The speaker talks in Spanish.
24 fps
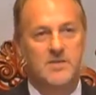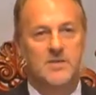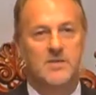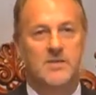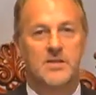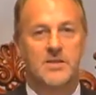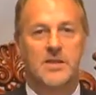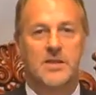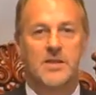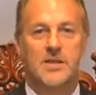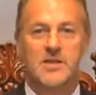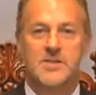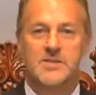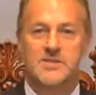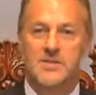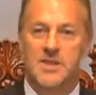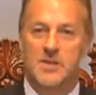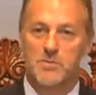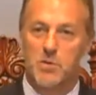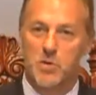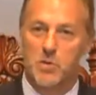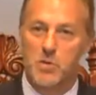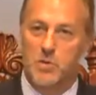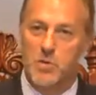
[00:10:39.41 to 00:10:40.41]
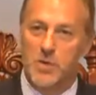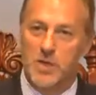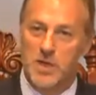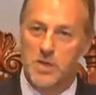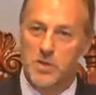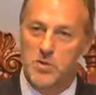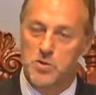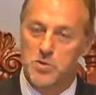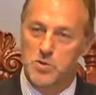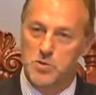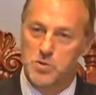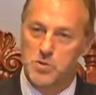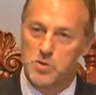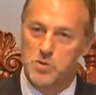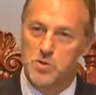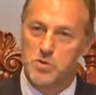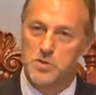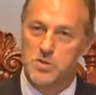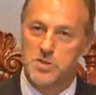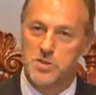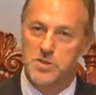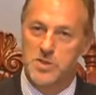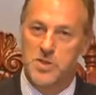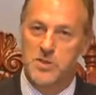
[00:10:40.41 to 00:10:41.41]
de que estamos buscando
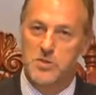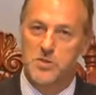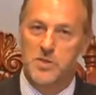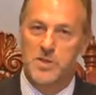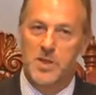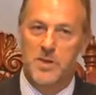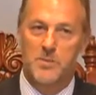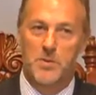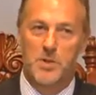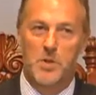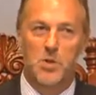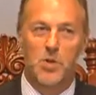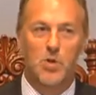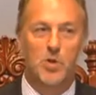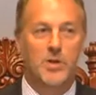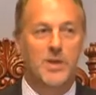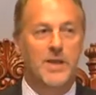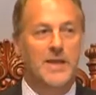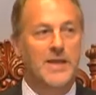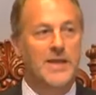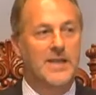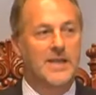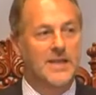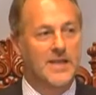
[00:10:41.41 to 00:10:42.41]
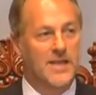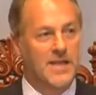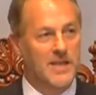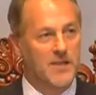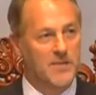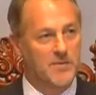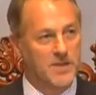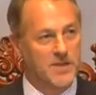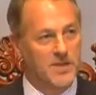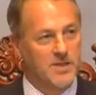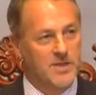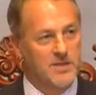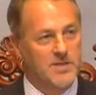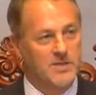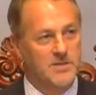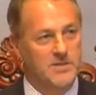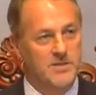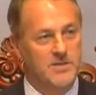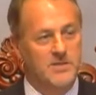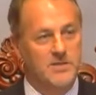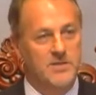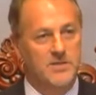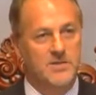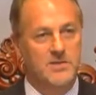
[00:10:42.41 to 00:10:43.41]
nosotros tener una mejor calidad de vida
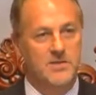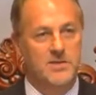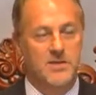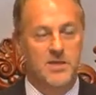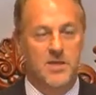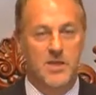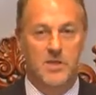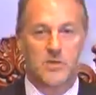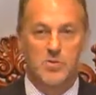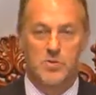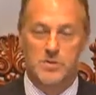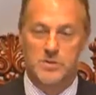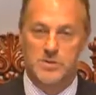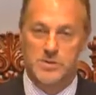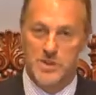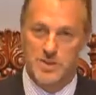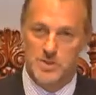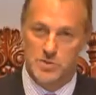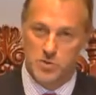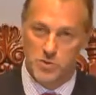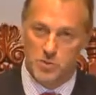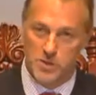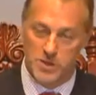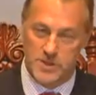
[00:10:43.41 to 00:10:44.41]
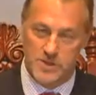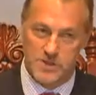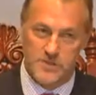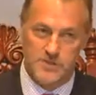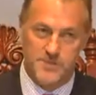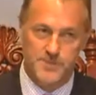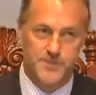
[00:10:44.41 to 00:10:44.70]
en nuestra ciudad.